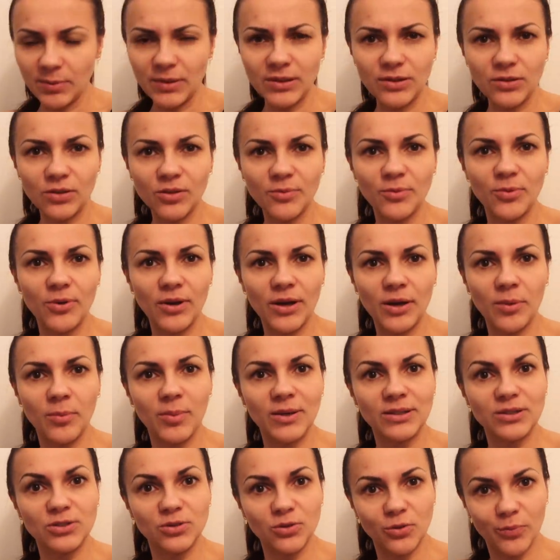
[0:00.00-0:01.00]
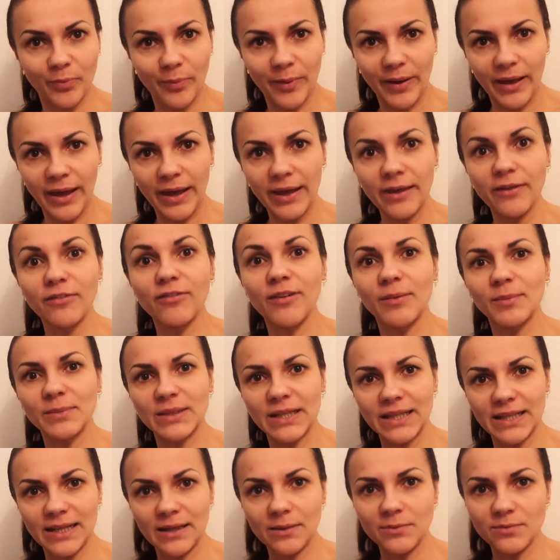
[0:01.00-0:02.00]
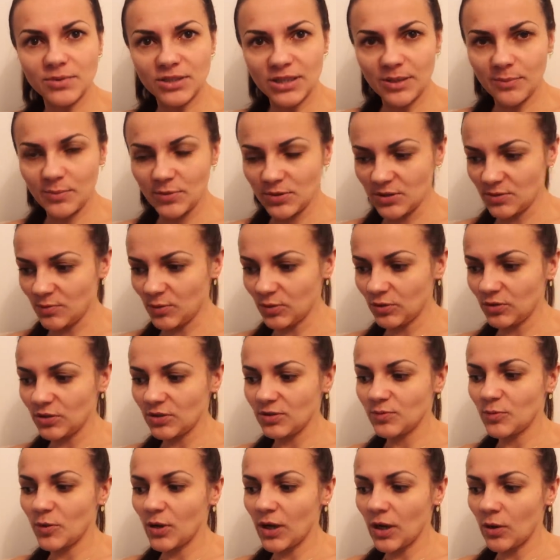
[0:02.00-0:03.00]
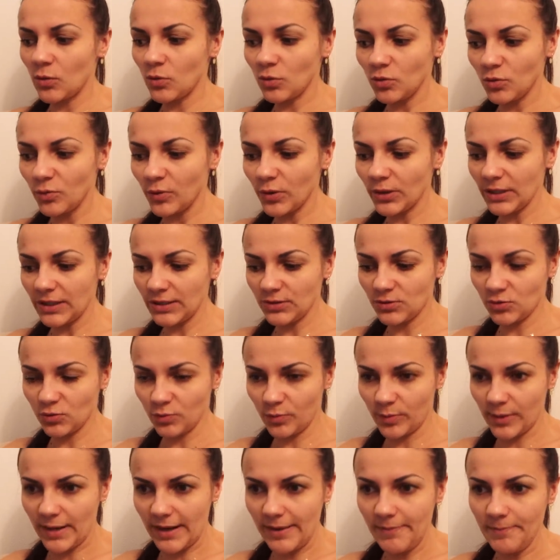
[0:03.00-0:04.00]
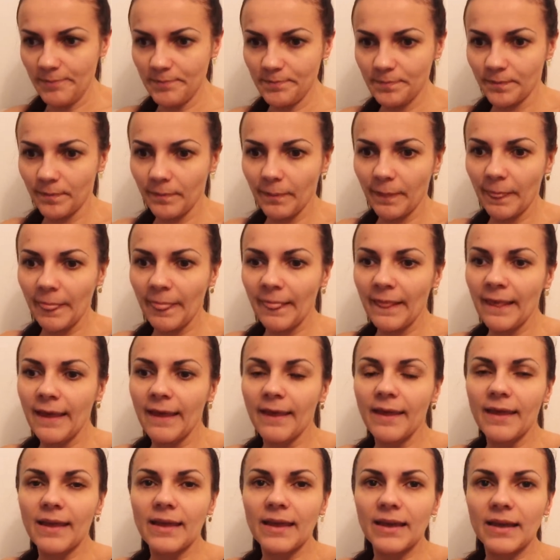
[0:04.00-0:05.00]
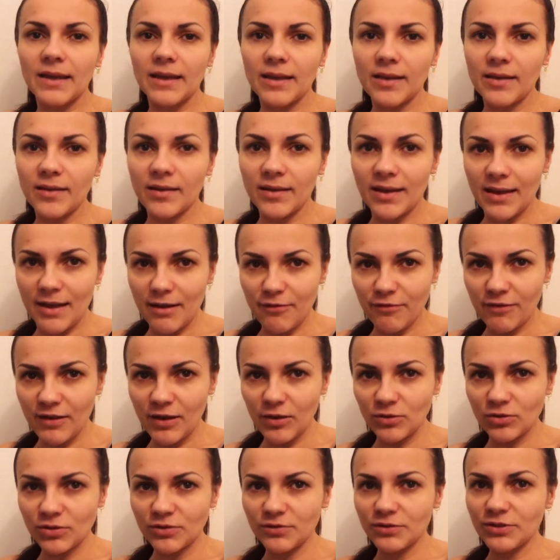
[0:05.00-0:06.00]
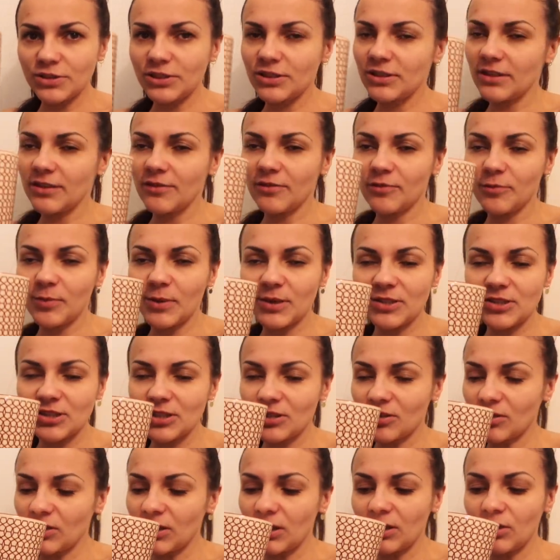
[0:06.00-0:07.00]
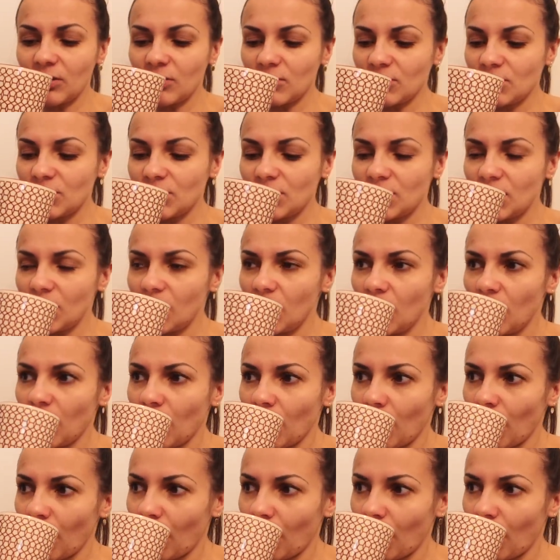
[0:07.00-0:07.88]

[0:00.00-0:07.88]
Będę robiła chyba zupę i Wam nagram przepis, bo to jest moja ulubiona zupa. E, kawka oczywiście w pierwszej kolejności.